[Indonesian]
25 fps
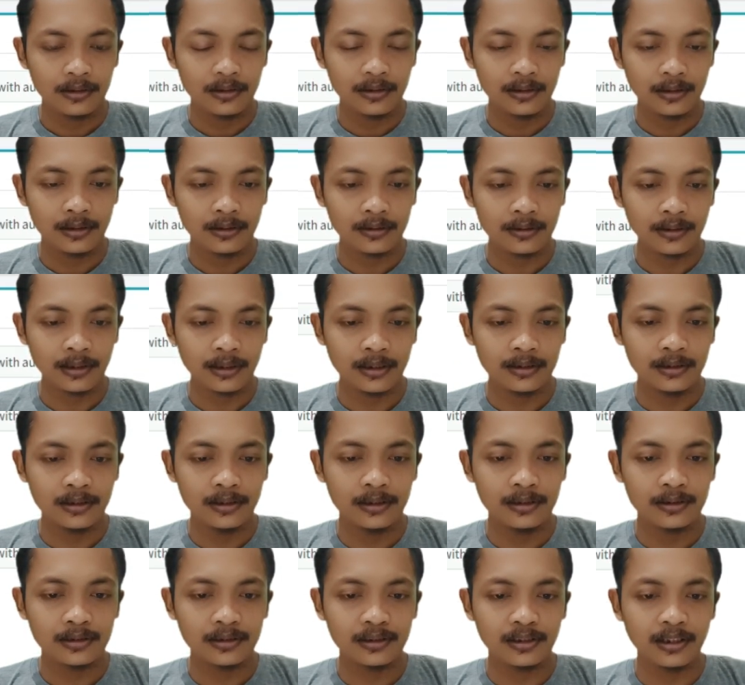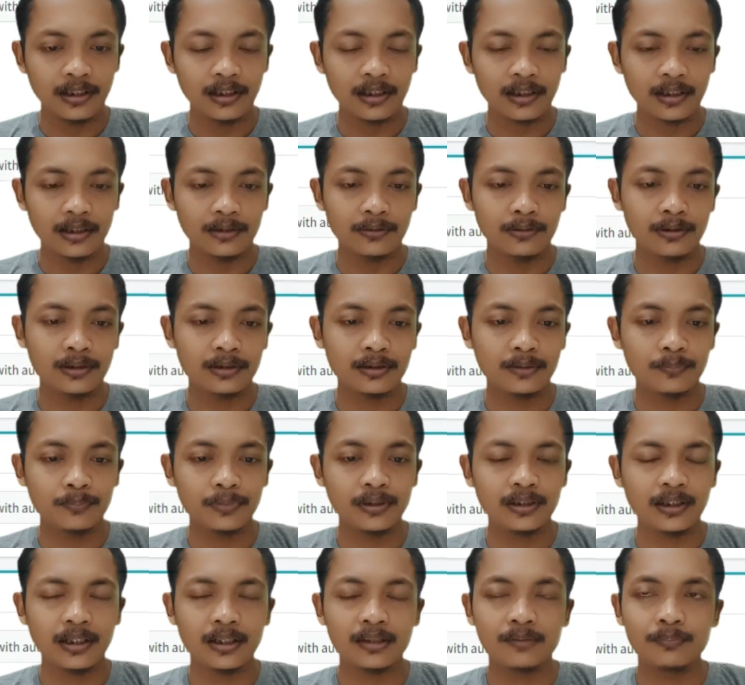yang telah disediakan oleh
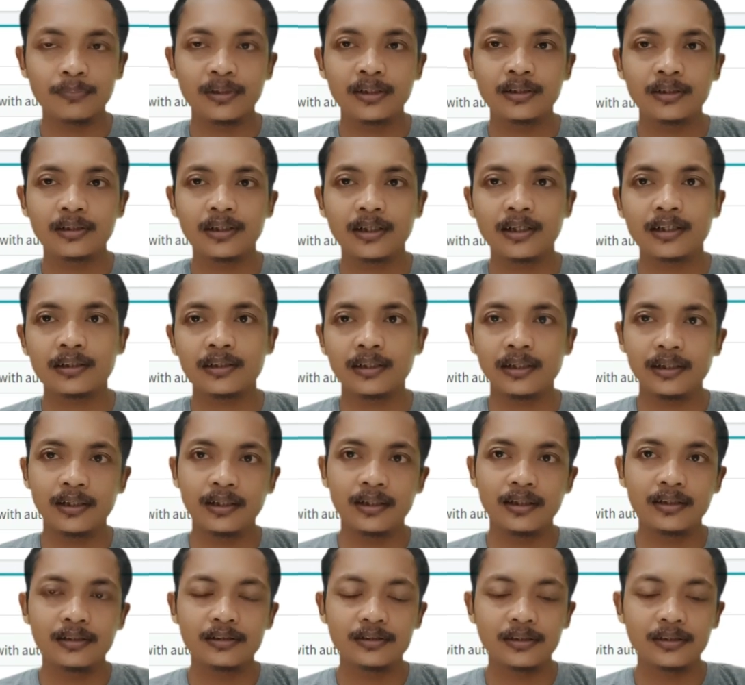template admin LTE.